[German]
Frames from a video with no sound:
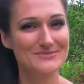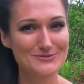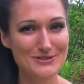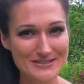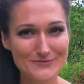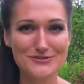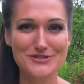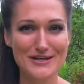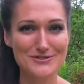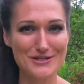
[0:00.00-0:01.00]
Bis dorthin
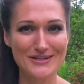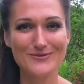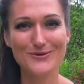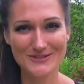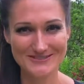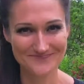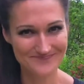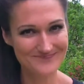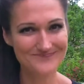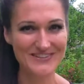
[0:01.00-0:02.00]
wünsche ich euch schöne Wochen.
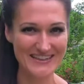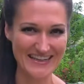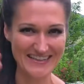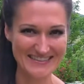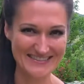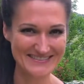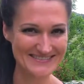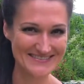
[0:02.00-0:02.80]
Für euch.